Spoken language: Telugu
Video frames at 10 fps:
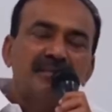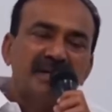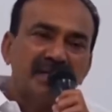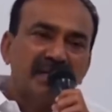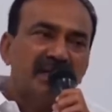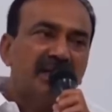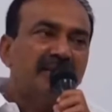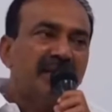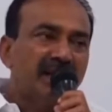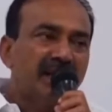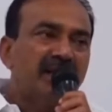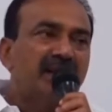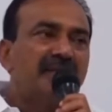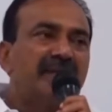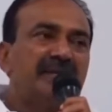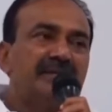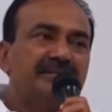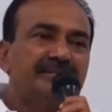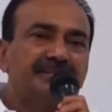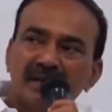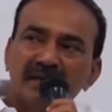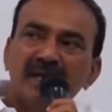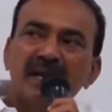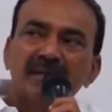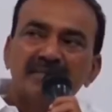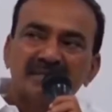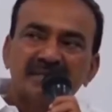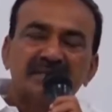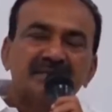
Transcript: మన దగ్గరనే మైలాన్ కంపెనీ రెడ్డి ల్యాబ్స్